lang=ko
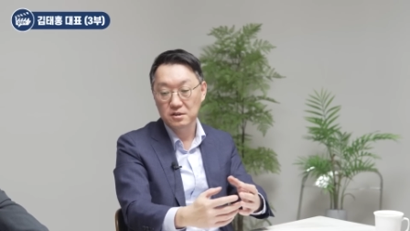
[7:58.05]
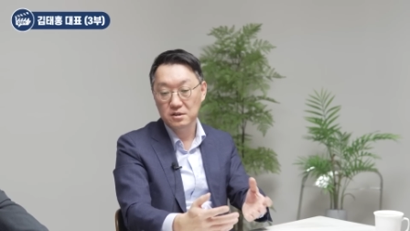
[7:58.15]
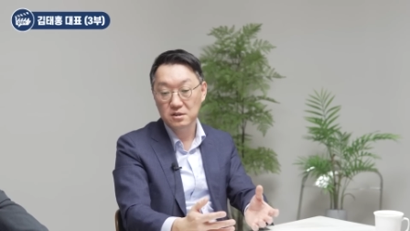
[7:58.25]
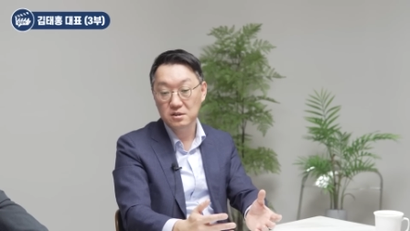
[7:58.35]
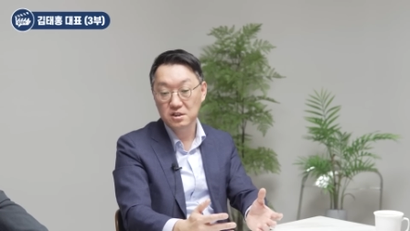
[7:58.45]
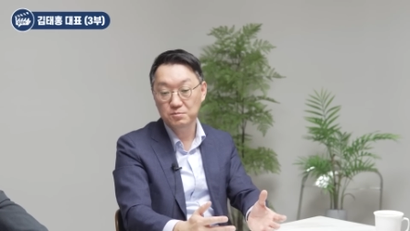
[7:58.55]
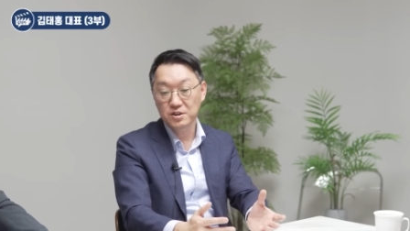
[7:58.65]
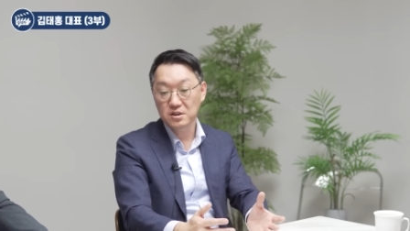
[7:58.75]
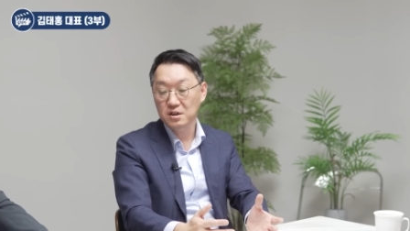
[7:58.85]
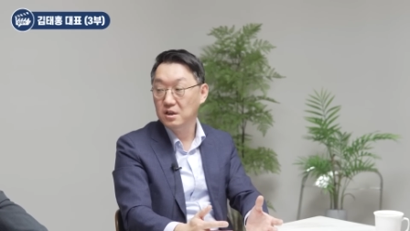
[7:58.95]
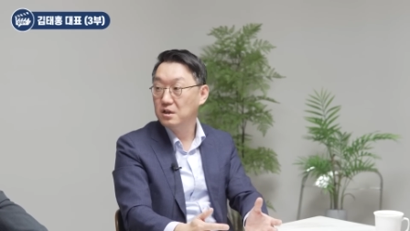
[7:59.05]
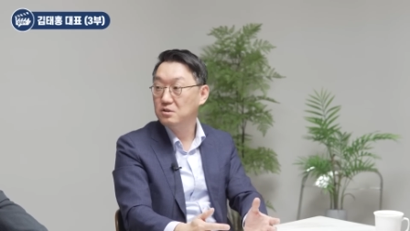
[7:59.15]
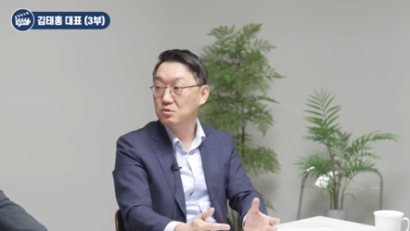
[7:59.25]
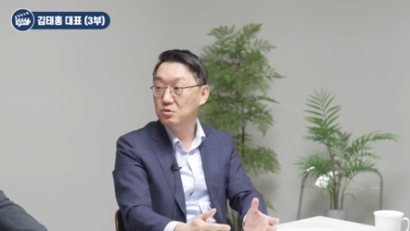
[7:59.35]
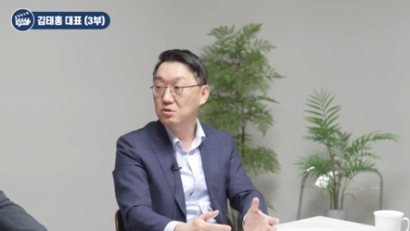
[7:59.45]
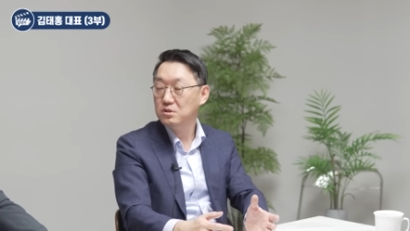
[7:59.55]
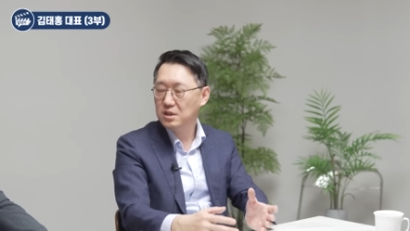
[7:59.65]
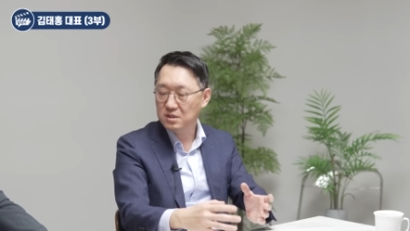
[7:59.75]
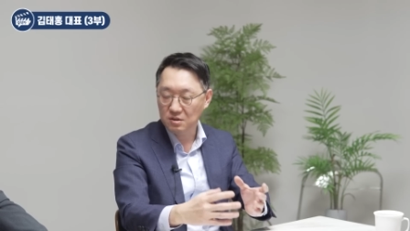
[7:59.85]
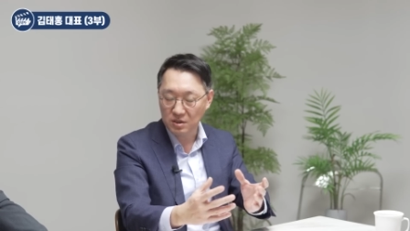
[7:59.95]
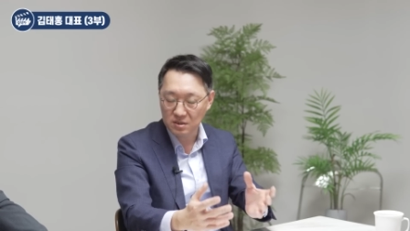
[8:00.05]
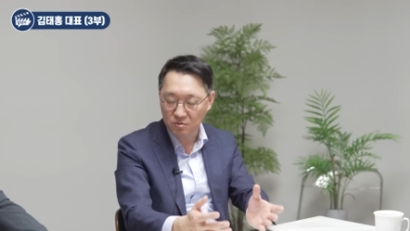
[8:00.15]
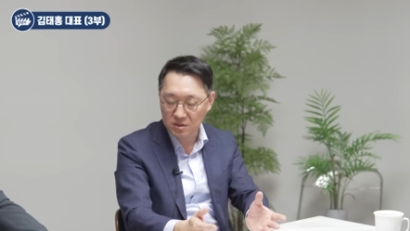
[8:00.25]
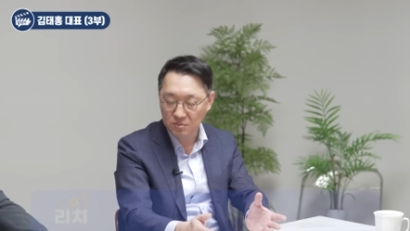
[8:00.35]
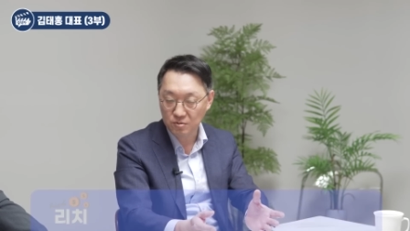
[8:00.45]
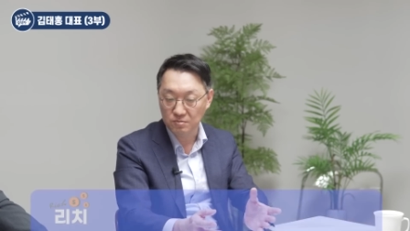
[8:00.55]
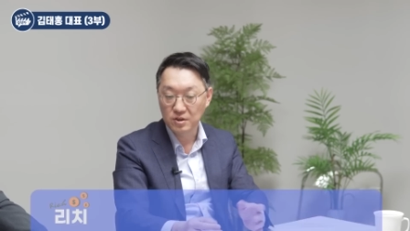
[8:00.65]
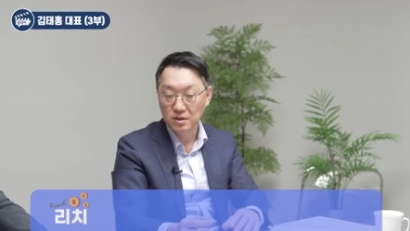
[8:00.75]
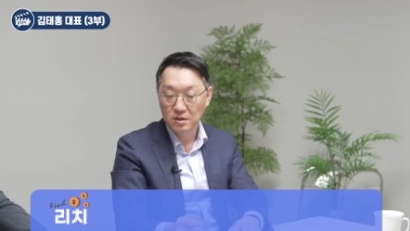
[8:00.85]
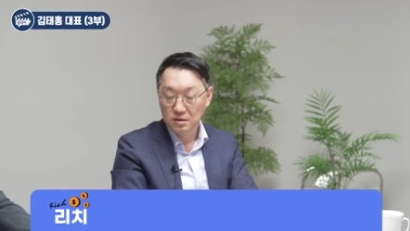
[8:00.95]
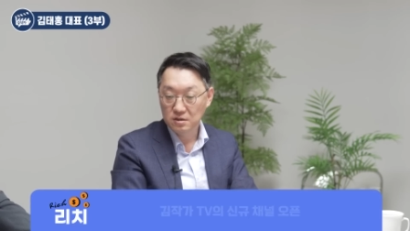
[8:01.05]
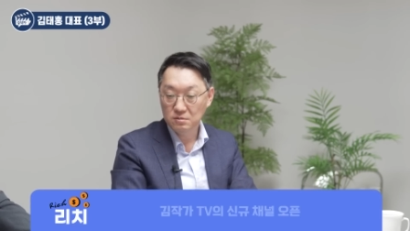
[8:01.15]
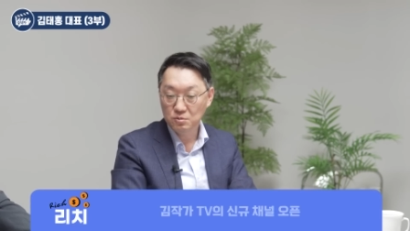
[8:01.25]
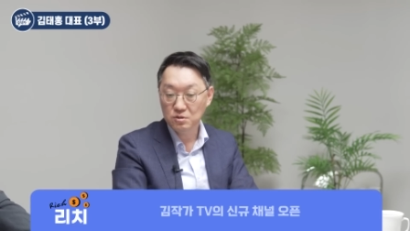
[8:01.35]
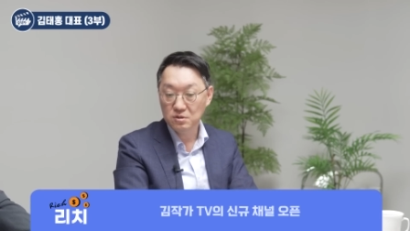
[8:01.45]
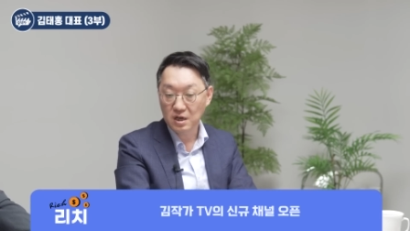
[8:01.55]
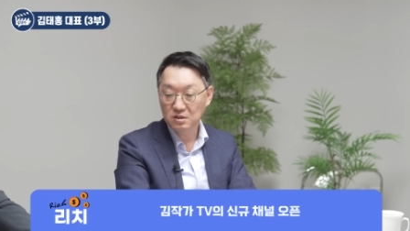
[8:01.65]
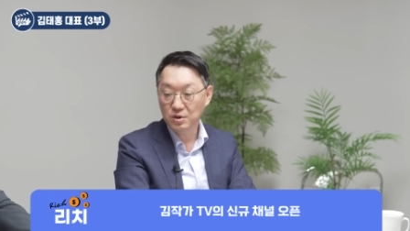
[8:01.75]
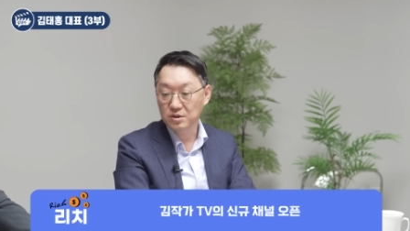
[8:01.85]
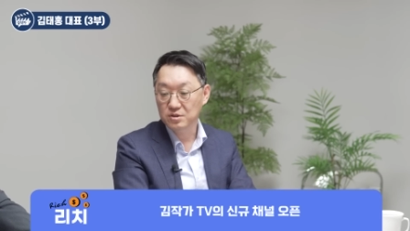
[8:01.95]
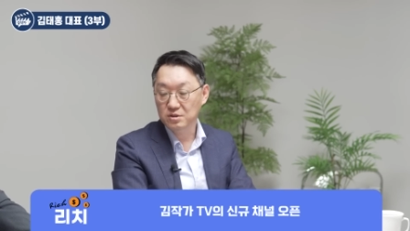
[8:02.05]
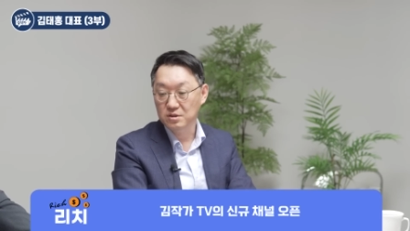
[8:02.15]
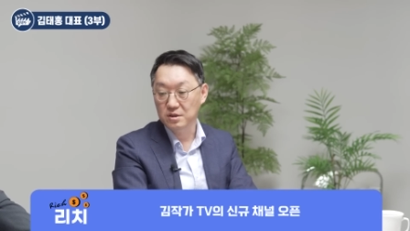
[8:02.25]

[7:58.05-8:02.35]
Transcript: 사실 칩 디자인 해가지고 생산 완, 제품 그러면 하드웨어죠.